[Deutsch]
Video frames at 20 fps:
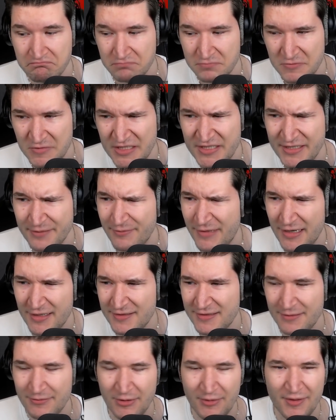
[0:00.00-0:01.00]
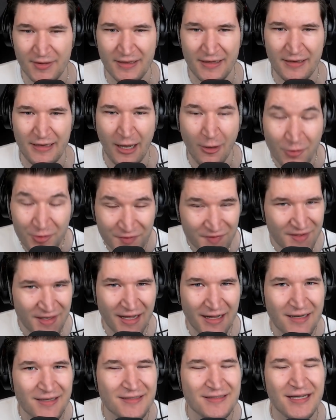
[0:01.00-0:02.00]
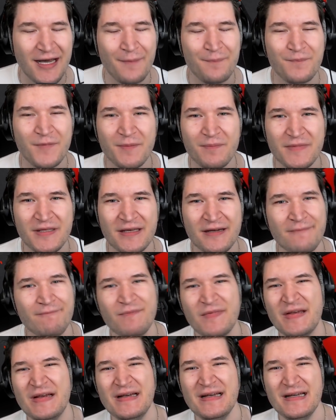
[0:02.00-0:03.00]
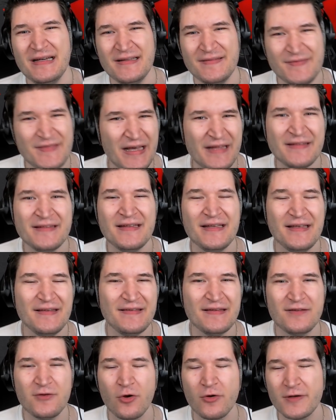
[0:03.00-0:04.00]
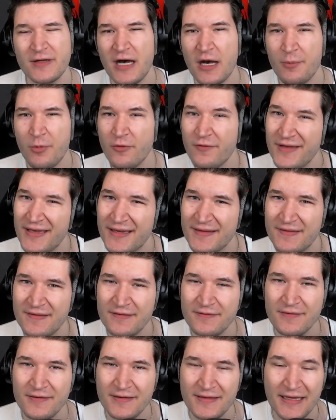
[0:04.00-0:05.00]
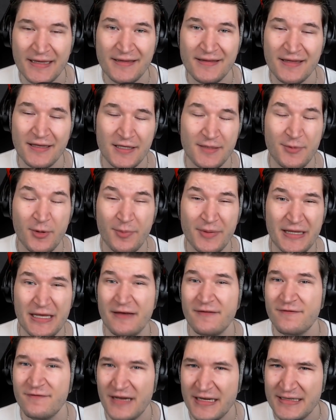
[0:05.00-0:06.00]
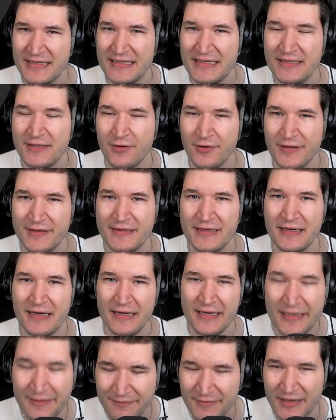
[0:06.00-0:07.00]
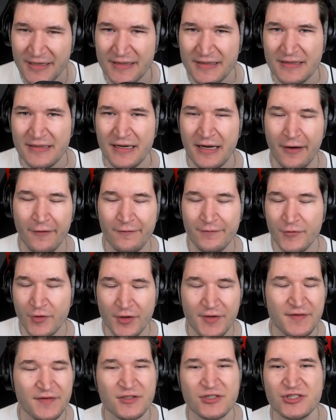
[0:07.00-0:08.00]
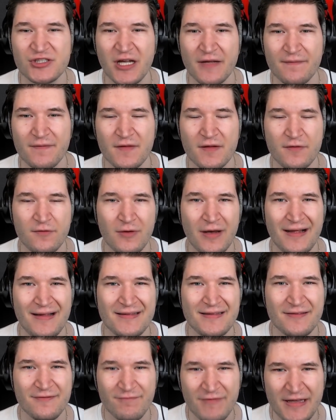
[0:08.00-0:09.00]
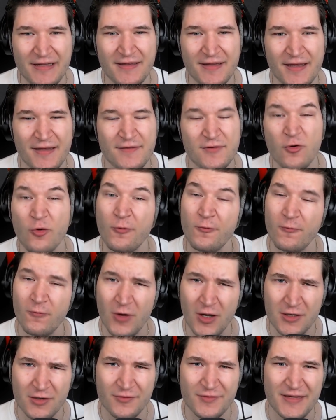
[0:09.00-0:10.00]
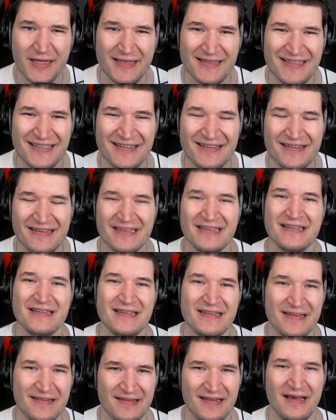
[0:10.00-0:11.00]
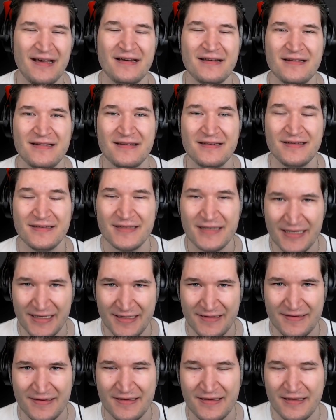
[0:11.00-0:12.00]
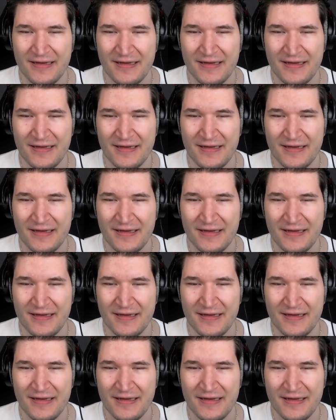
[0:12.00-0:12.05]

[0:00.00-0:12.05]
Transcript: nicht gemacht habe, aber ausgehalten habt mit mir, dann ist es doch ein Abo wert, denn ich probiere weiterhin euch immer auf dem neuesten Stand zu halten, wenn es um World of Tanks Sachen geht.